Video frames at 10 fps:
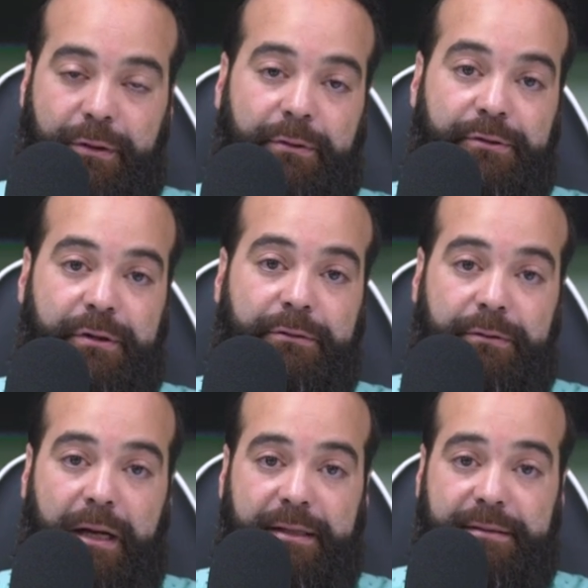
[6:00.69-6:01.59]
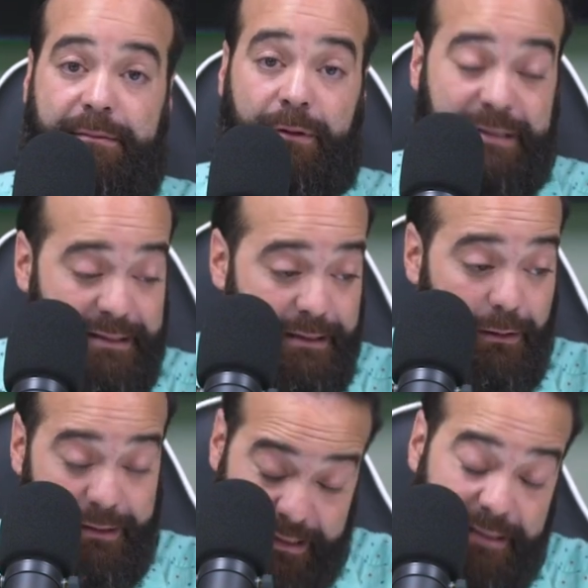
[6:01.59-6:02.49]
recursos naturales. Lo,
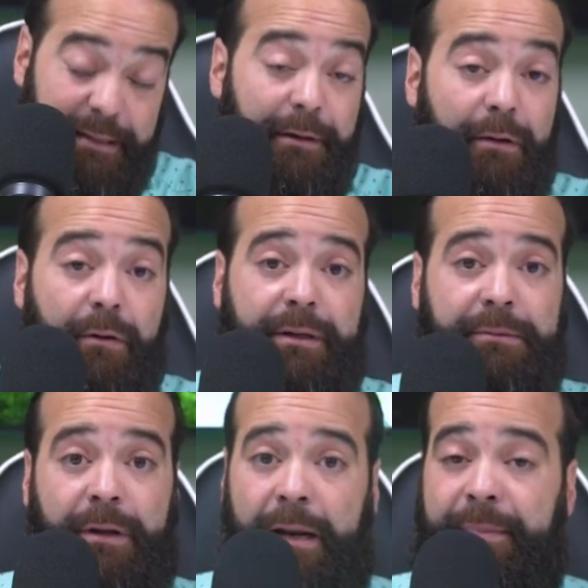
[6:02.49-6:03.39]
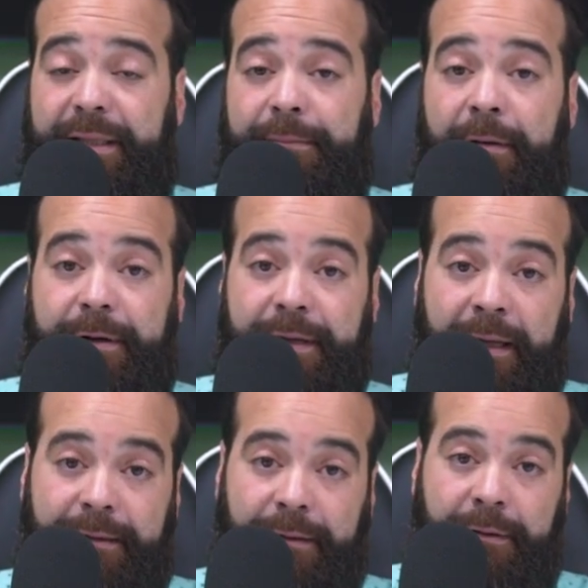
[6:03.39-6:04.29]
lo decía Stephen Hawking, una de las mentes más
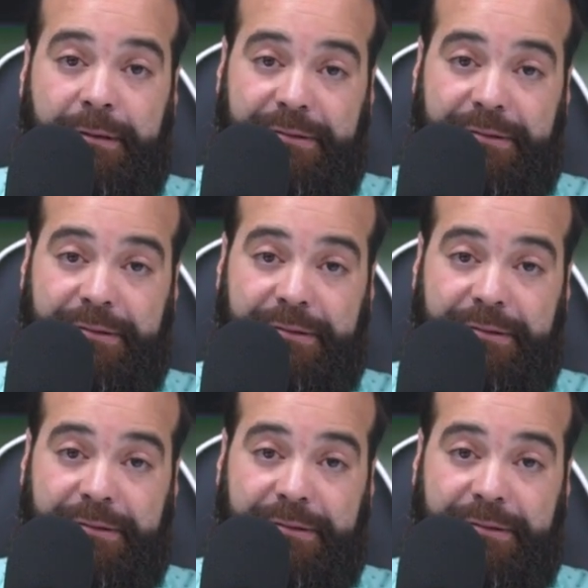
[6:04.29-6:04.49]
brillantes de nuestro